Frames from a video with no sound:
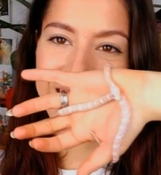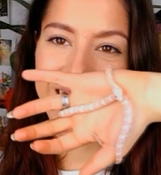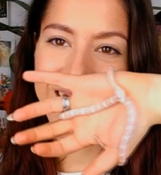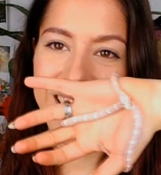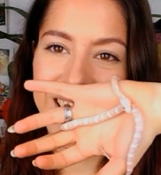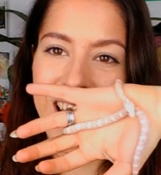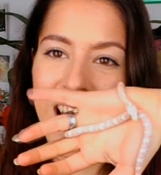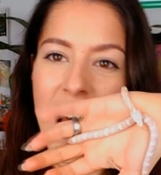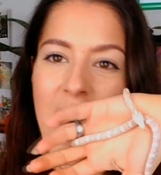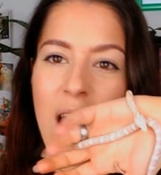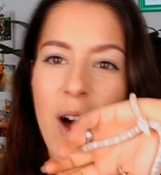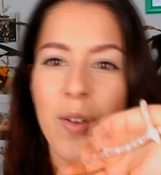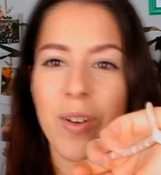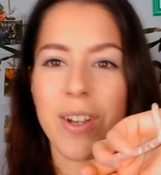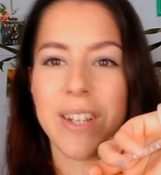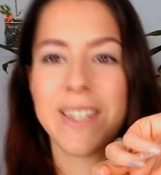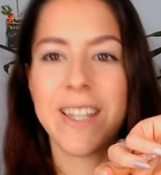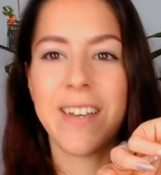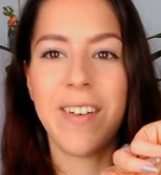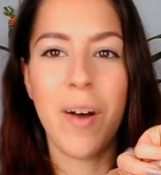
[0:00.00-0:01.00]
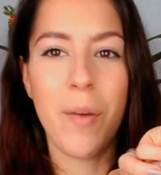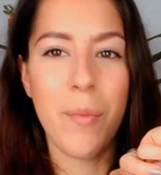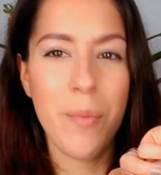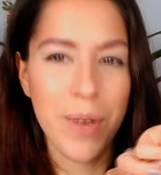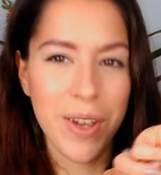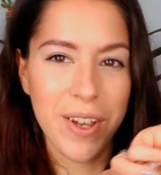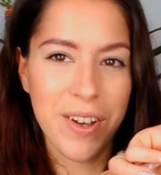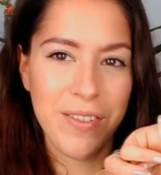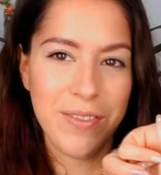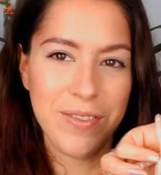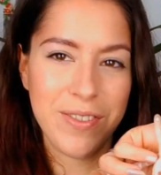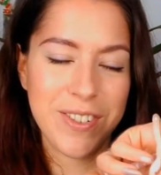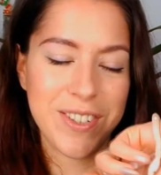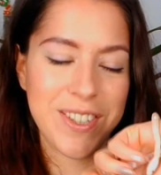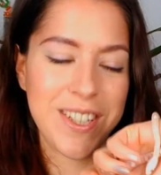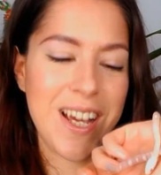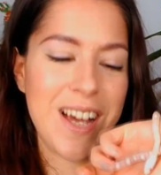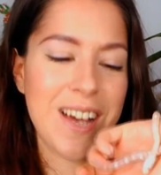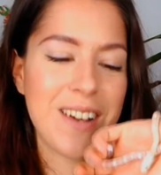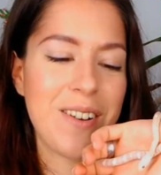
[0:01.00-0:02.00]
y aunque estaba muy
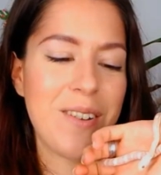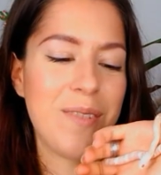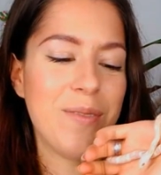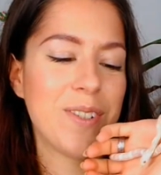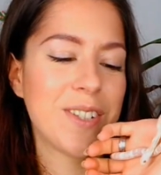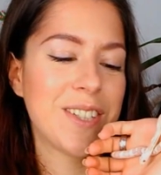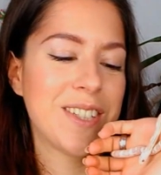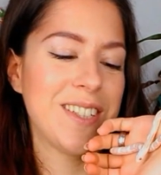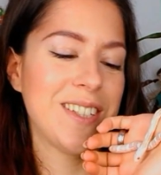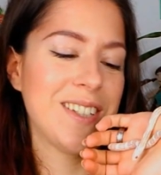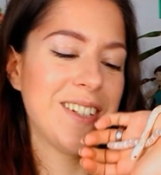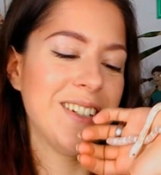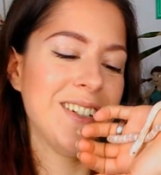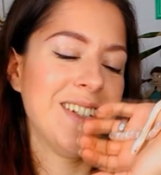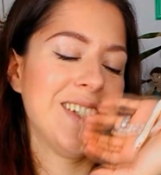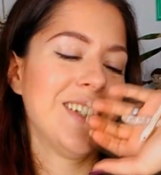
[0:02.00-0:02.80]
confusa, con mucho